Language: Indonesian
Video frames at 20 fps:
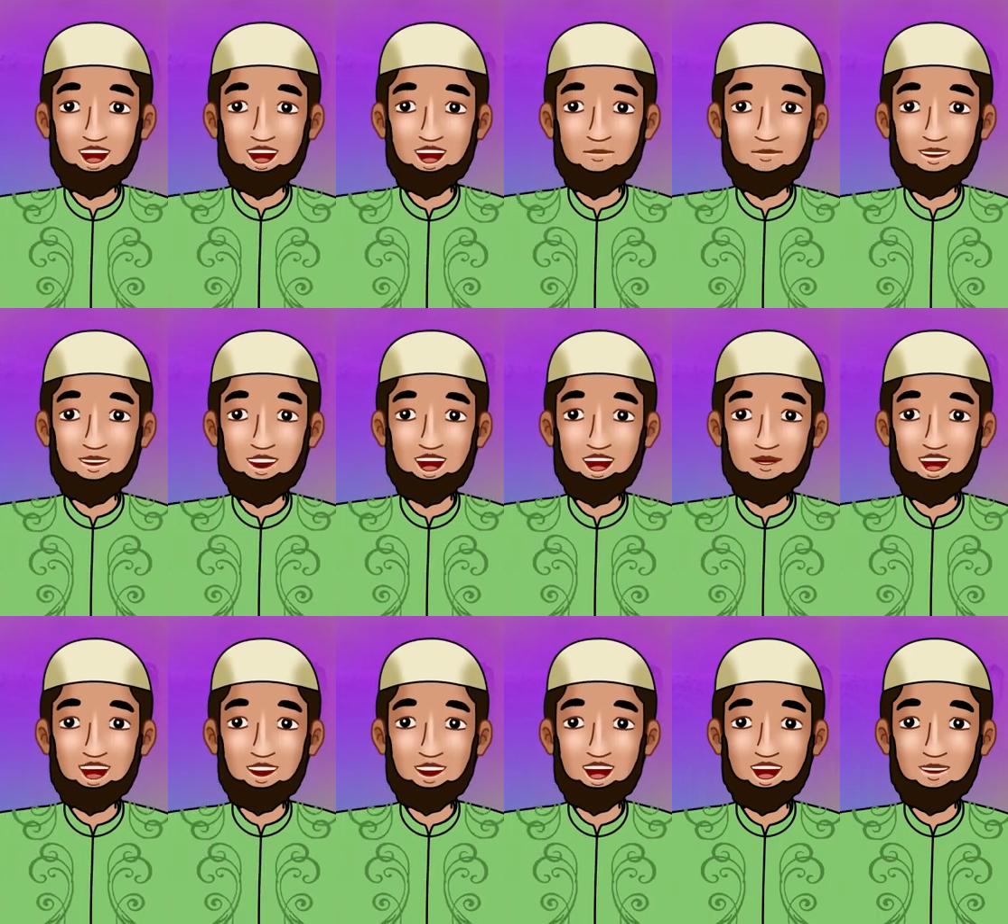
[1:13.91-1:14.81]
yang
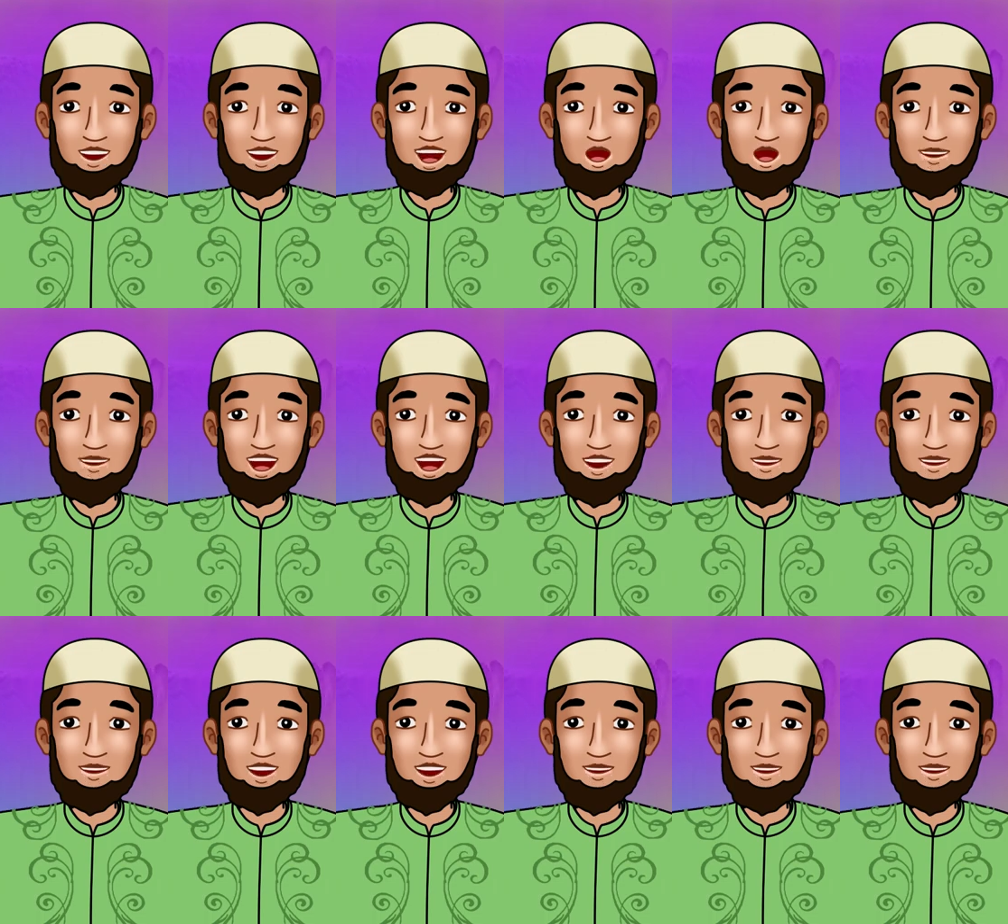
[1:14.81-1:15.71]
berpendapat haramnya
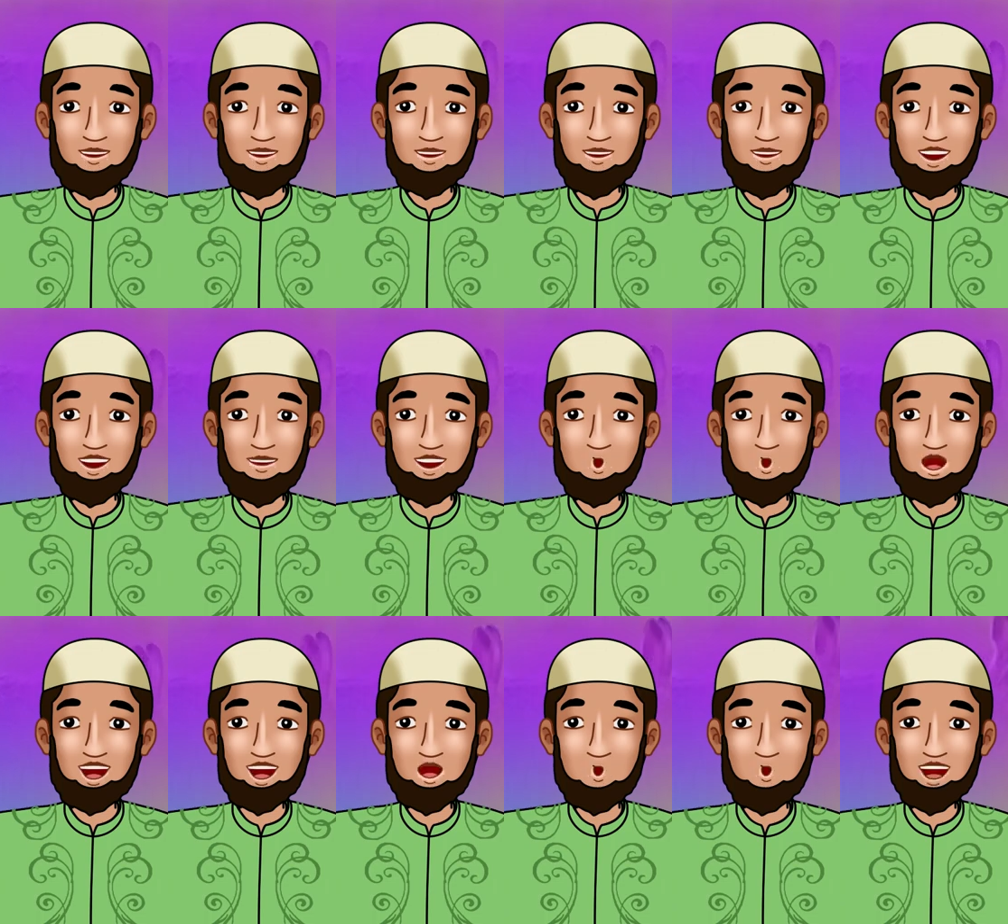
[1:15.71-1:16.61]
kelinci
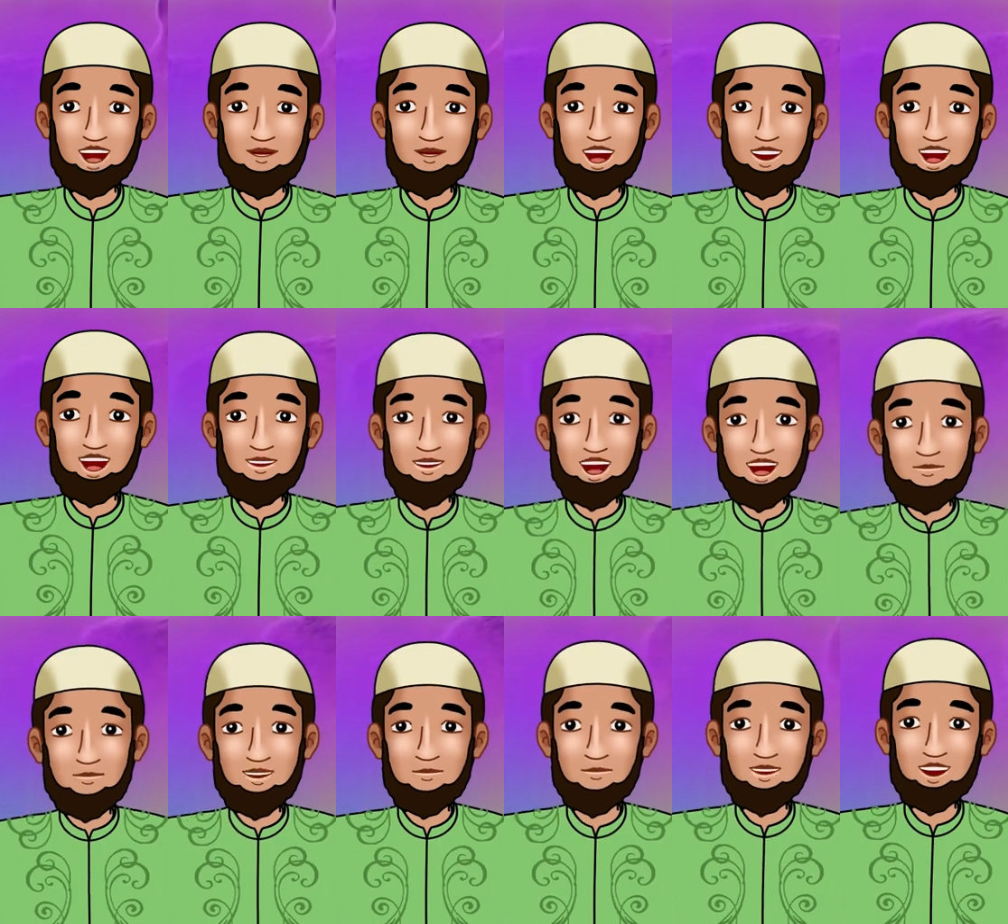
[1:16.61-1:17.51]
sesuai satu riwayat
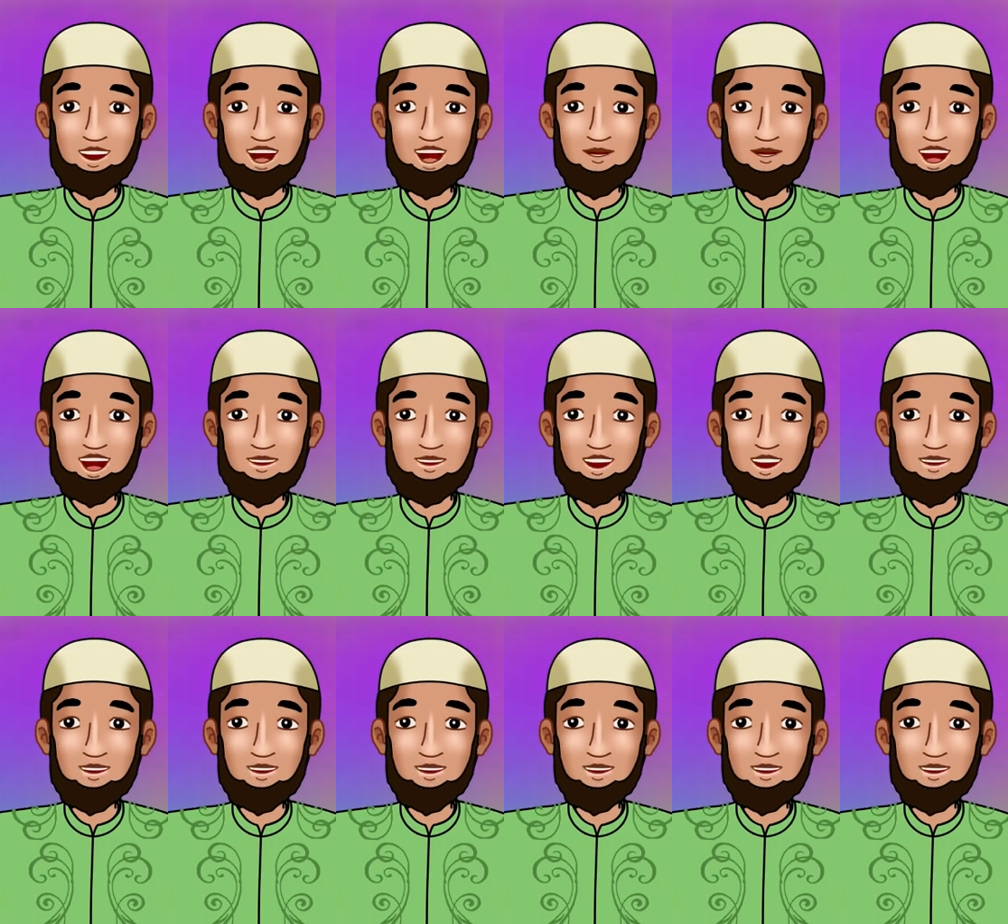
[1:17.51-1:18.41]
dari Amr bin
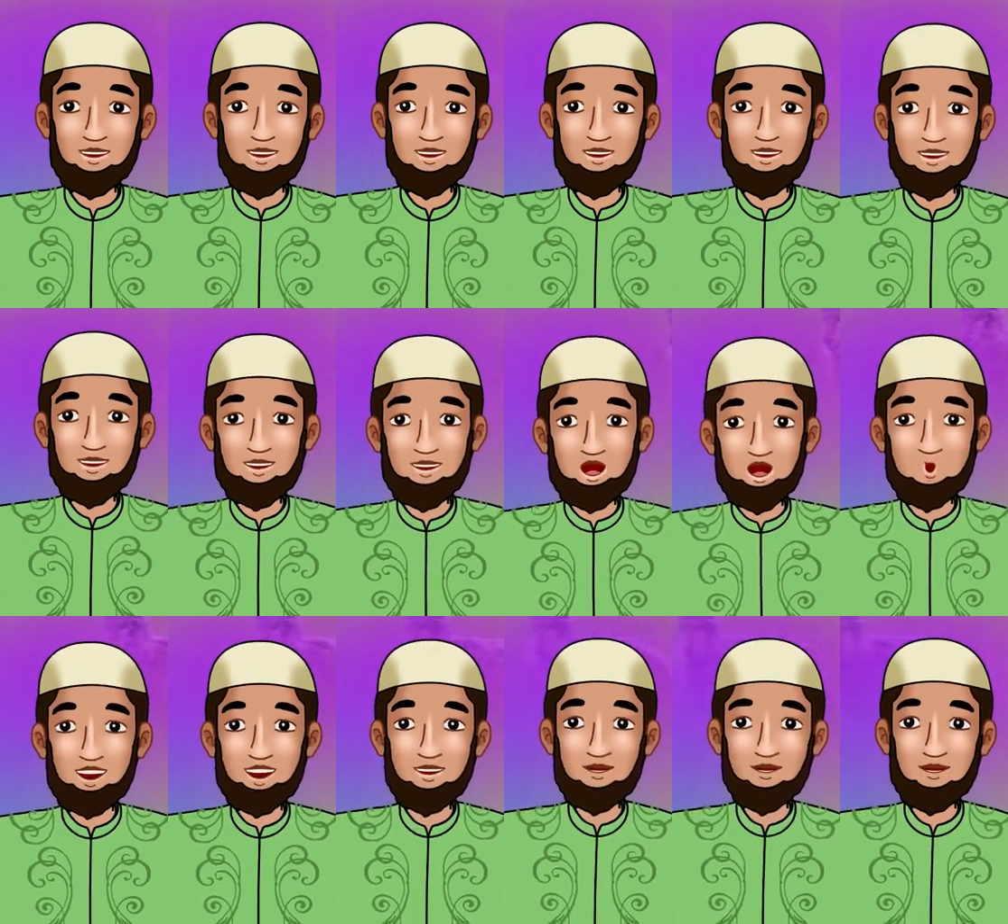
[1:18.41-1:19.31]
Al-As,
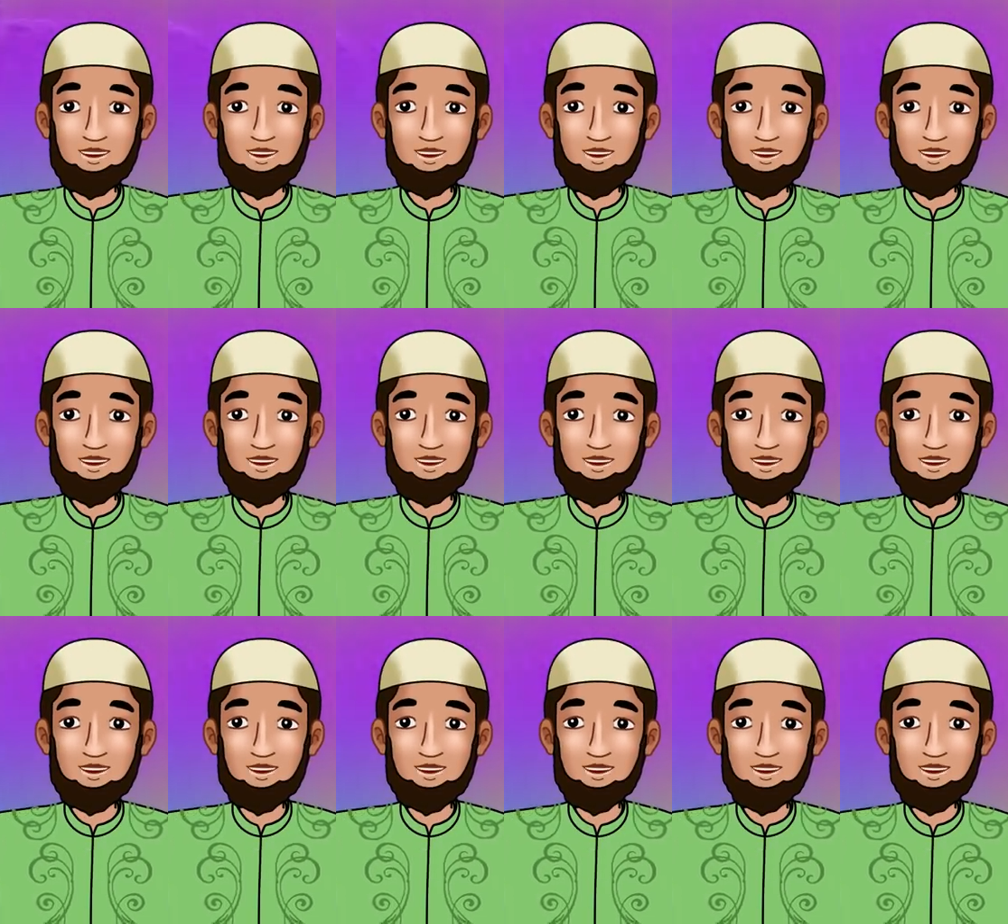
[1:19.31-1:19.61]
Al-Mughni.